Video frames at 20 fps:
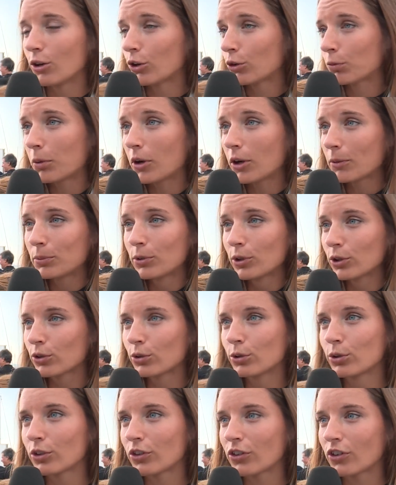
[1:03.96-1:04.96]
le sport pour
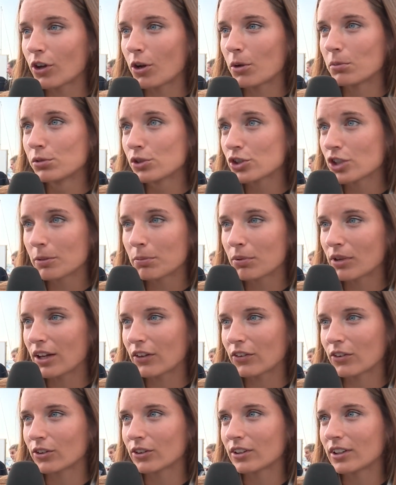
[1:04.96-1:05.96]
tous, bouger pour la
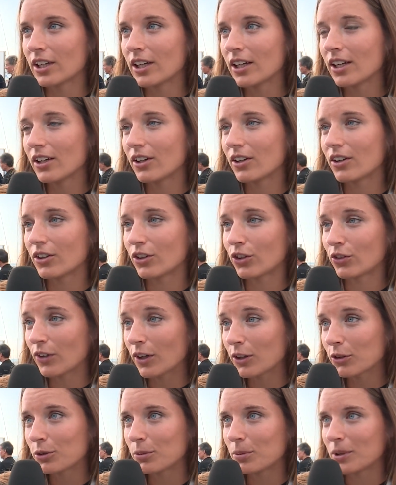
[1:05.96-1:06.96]
santé, se
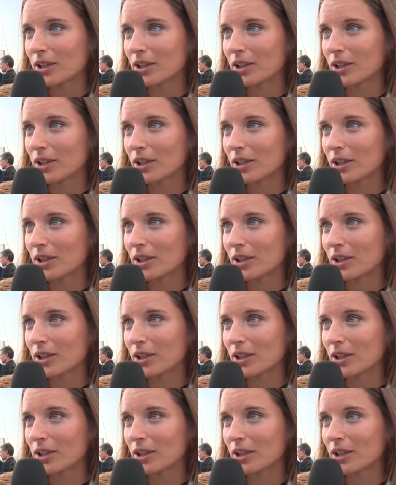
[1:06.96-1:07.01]
faire du